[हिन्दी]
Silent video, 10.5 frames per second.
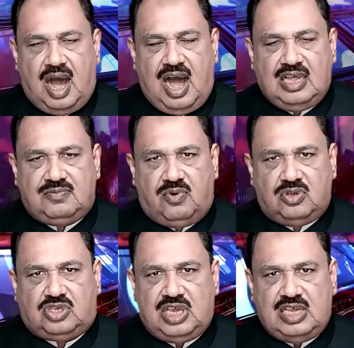आज
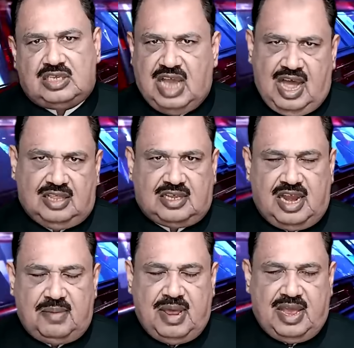वो चीज़ याद
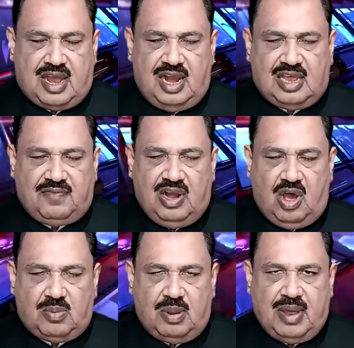करें मेरे कल के
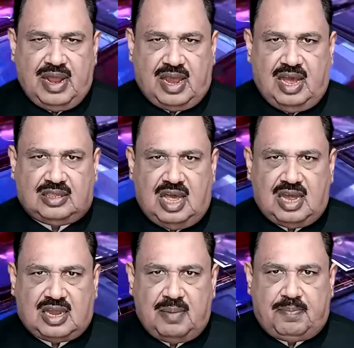व्लॉग में मैंने कहा था
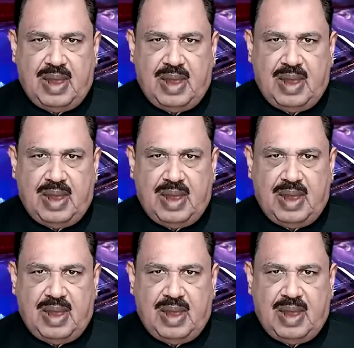कि